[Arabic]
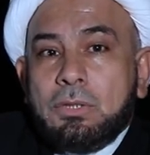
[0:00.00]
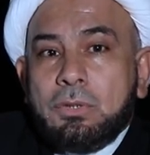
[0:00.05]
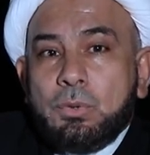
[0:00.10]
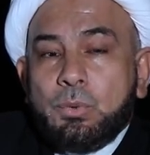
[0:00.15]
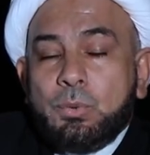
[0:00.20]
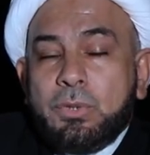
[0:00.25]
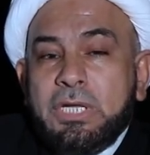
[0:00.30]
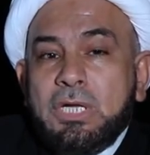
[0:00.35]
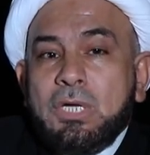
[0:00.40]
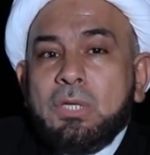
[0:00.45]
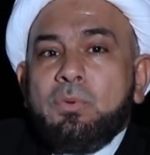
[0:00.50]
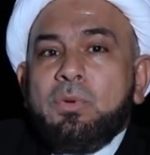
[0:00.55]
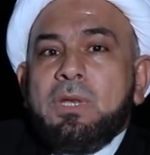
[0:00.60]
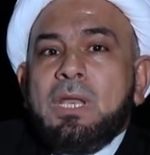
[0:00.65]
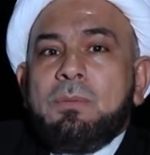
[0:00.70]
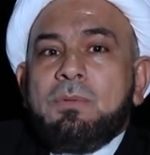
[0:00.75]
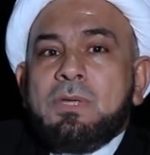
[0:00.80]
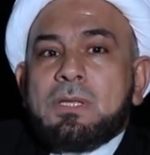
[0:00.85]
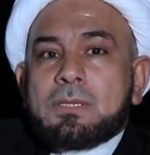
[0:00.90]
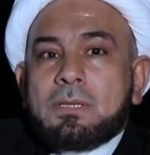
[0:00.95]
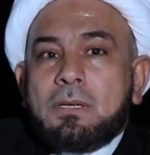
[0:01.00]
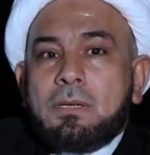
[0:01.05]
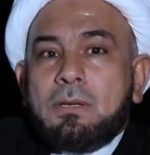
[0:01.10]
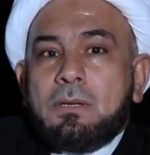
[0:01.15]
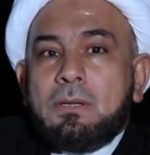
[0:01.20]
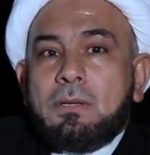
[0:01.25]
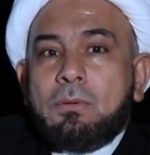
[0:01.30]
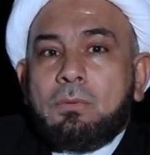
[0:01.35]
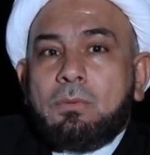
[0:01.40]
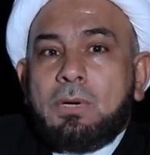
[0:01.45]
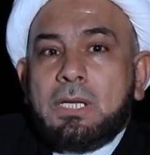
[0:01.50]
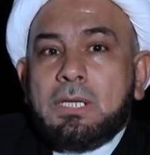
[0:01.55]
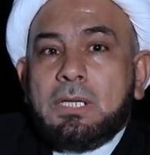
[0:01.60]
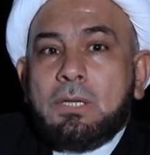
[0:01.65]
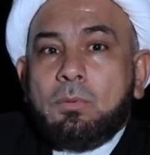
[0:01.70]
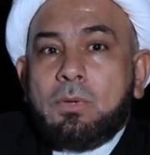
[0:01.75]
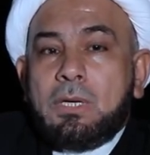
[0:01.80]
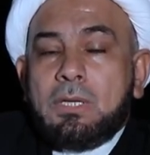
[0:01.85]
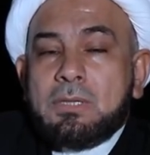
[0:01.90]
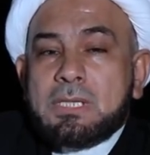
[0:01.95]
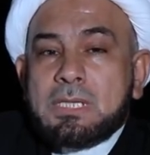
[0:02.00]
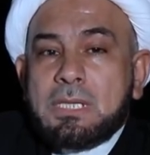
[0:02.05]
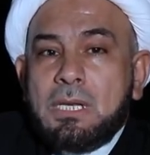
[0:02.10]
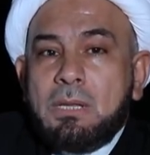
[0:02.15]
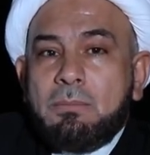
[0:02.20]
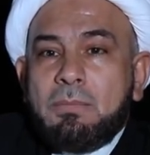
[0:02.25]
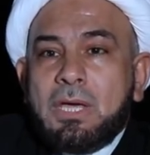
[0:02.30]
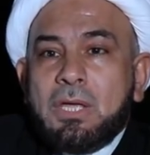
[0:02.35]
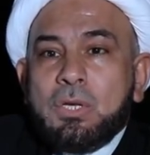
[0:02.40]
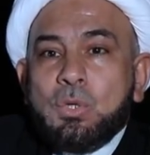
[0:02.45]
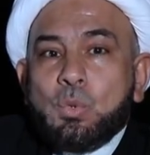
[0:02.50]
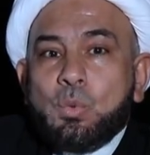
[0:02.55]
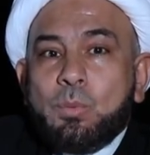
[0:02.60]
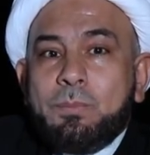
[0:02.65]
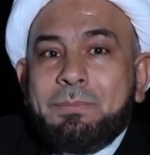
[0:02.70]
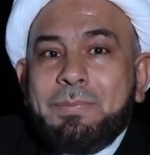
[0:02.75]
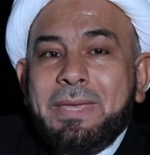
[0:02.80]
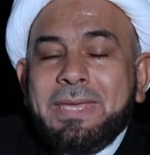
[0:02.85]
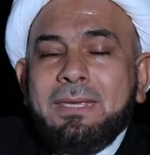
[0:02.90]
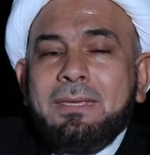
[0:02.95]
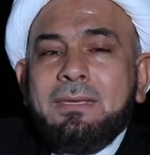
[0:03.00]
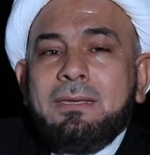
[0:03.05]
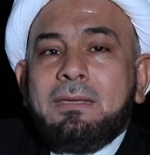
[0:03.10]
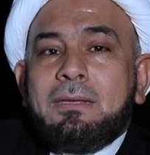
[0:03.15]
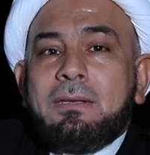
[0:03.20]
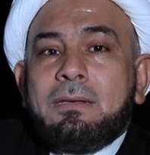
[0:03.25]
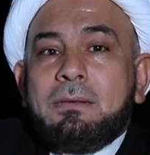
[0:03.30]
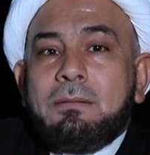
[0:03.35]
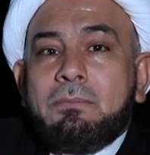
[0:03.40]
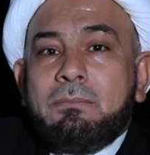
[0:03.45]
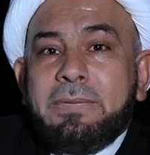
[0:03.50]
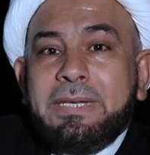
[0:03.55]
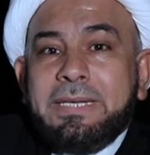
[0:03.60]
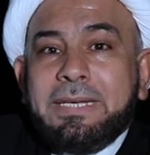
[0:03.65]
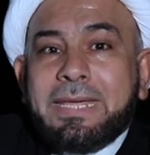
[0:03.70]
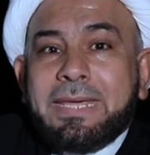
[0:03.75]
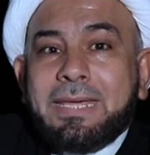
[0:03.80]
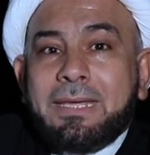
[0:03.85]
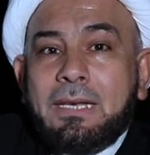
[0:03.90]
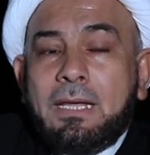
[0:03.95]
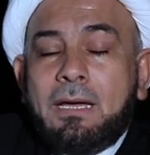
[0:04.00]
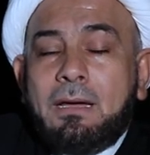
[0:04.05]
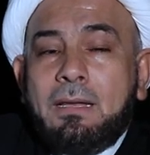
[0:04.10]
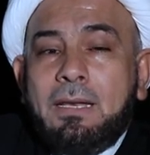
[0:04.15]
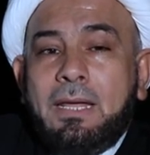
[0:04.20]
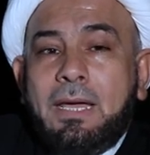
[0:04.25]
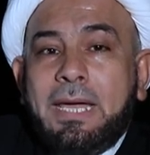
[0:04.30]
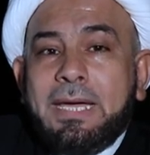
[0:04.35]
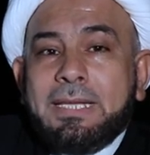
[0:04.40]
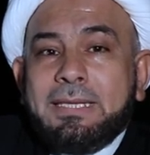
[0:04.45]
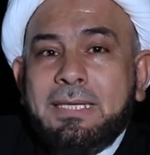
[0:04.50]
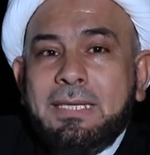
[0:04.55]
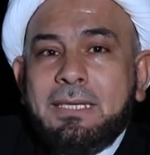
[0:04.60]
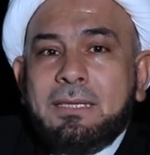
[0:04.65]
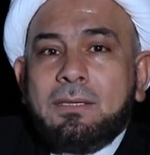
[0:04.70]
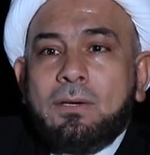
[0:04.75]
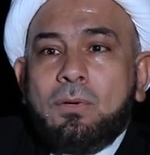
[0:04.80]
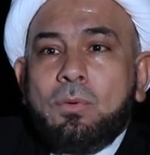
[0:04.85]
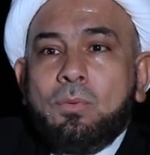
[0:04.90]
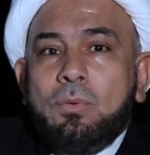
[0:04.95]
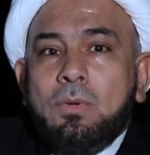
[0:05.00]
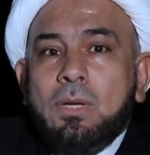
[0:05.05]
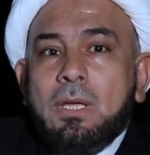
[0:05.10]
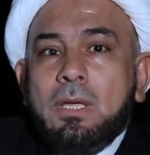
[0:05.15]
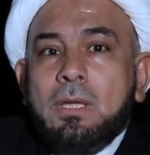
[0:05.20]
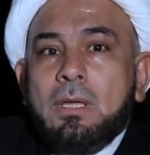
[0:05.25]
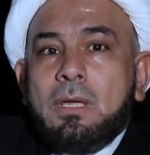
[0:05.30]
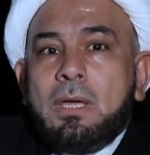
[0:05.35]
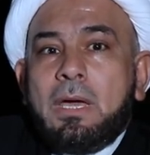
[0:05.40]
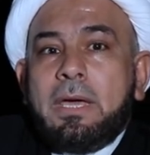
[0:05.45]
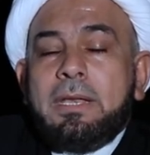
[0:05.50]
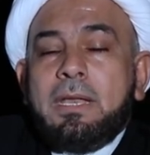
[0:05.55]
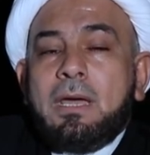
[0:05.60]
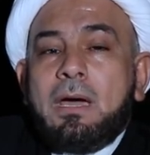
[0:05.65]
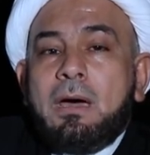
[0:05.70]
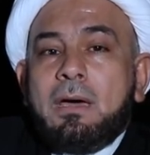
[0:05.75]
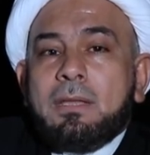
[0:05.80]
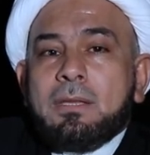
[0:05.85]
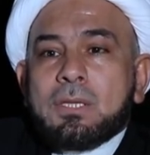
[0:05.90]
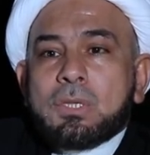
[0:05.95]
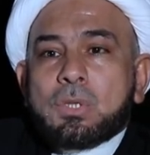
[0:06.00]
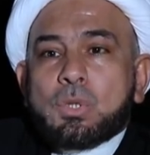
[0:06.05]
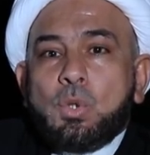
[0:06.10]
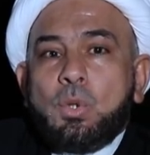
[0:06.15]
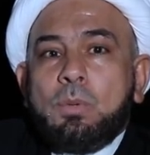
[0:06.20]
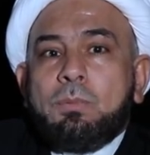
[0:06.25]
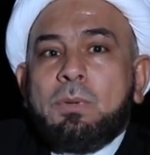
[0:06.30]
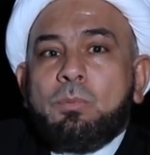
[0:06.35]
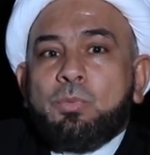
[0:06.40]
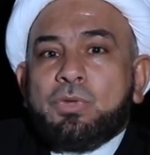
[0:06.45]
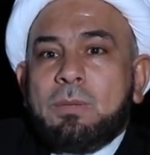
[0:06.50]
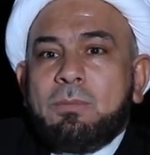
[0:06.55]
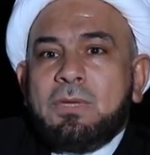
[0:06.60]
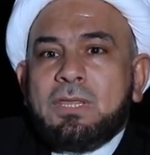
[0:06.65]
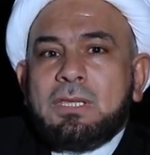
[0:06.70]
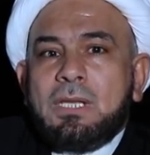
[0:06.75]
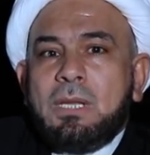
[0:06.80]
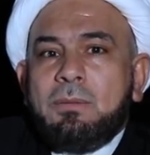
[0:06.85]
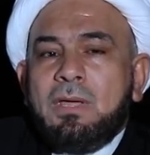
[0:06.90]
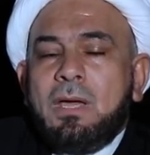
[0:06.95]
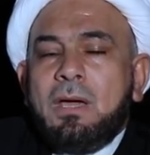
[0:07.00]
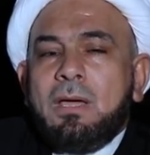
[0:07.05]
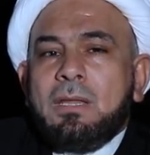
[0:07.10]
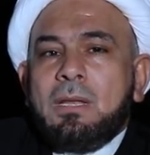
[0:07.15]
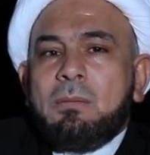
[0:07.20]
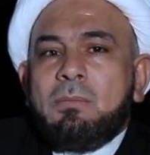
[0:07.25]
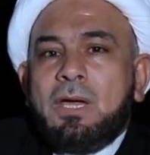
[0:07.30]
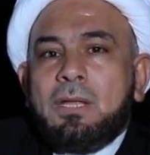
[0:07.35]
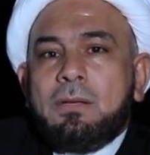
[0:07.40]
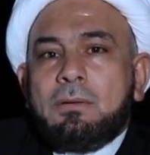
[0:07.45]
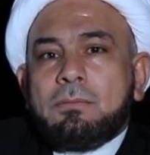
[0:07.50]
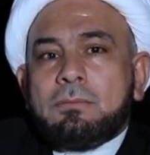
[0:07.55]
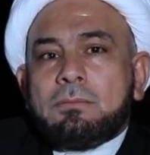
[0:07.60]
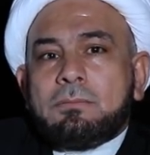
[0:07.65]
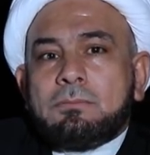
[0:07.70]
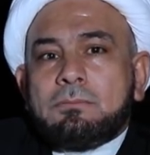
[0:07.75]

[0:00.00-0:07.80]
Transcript: يريد النبي صلى الله عليه واله وسلم ان يبين من خلال حديثه ان هذا الصحبه متمثله بهذا المعنى.